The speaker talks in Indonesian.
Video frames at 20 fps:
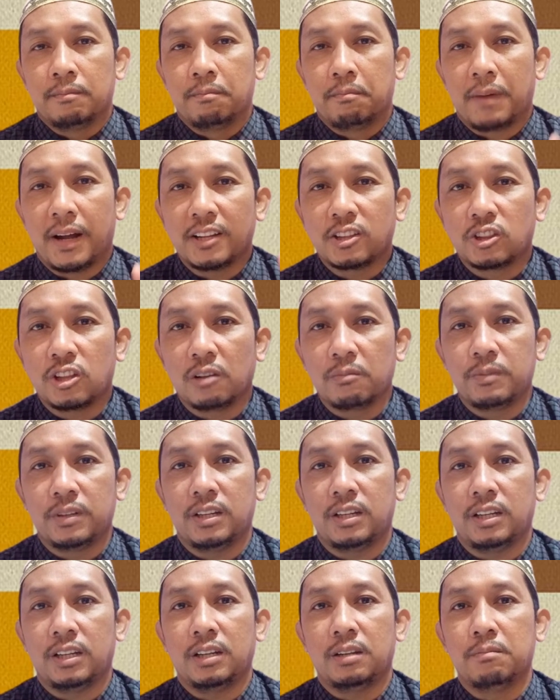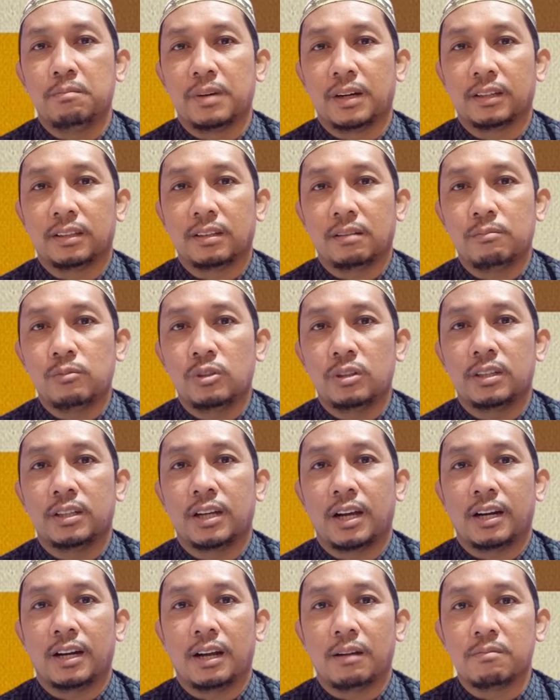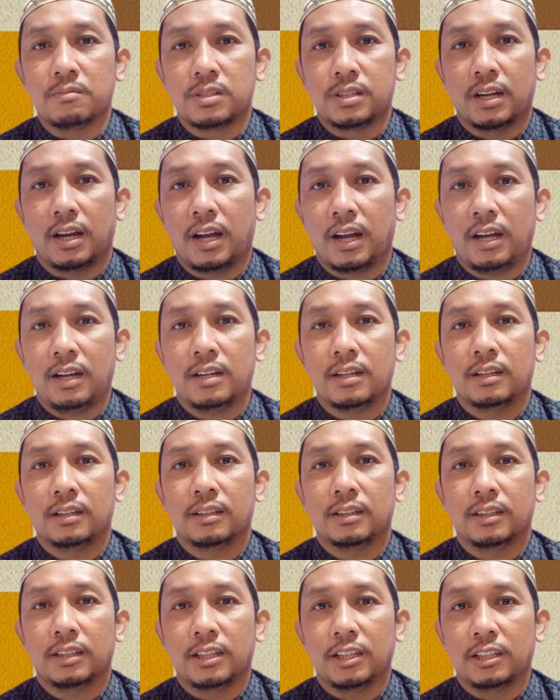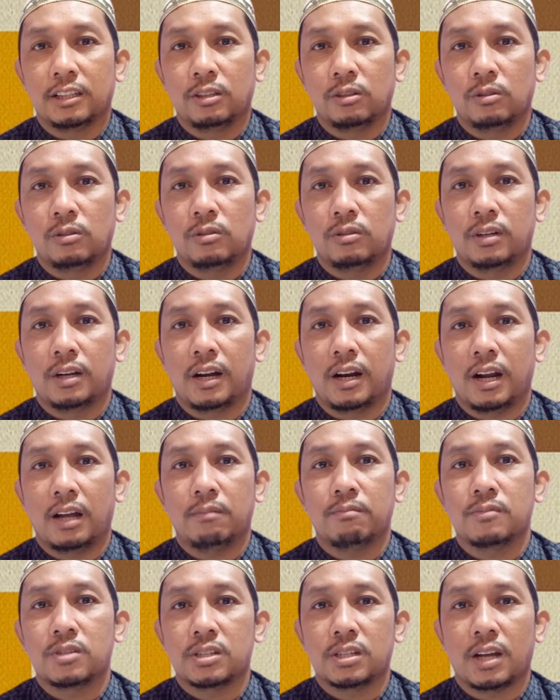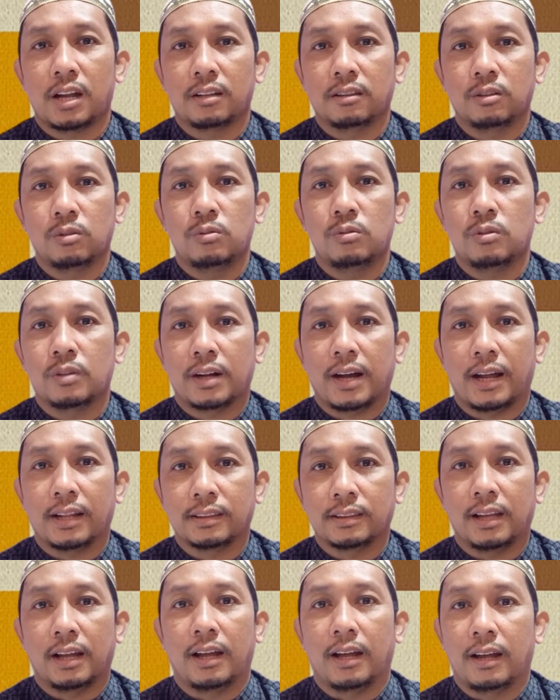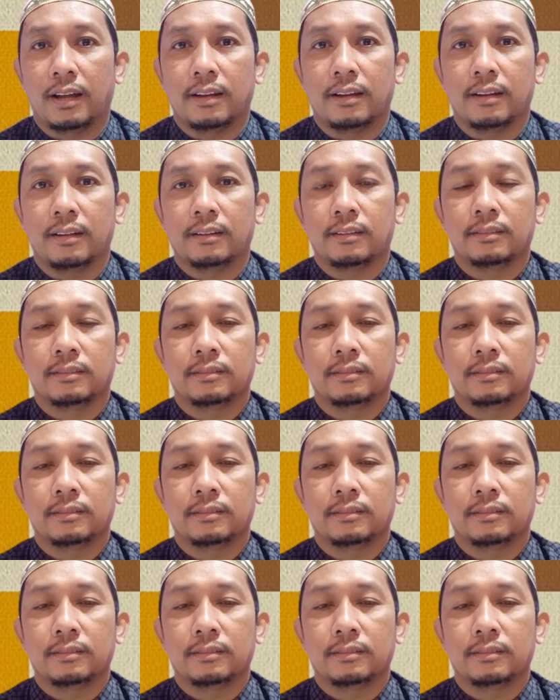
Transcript: mat tobi'i bertemu dengan hamzah itu dalam satu kata.